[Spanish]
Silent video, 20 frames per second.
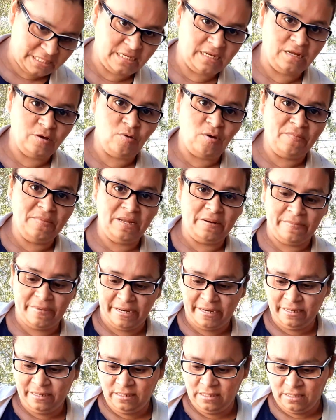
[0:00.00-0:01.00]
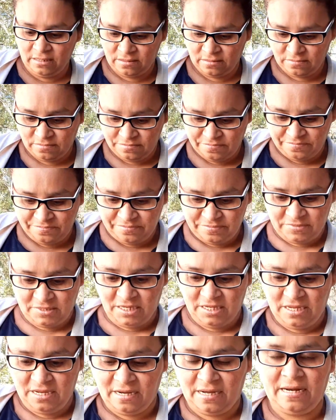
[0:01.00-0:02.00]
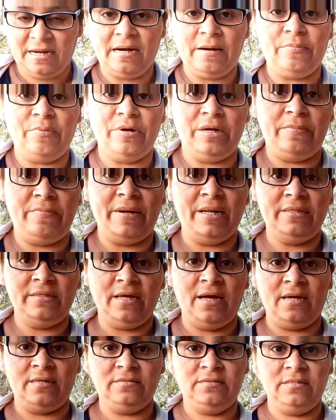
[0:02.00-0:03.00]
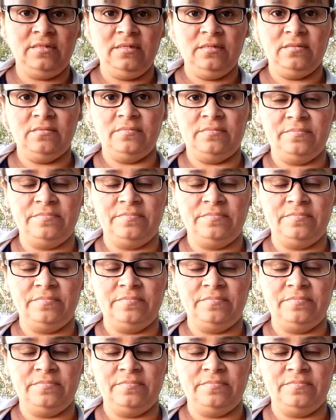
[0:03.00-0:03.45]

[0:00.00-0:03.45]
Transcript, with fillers: Le digo a mi hermana que, que llegaran a poner plantas así.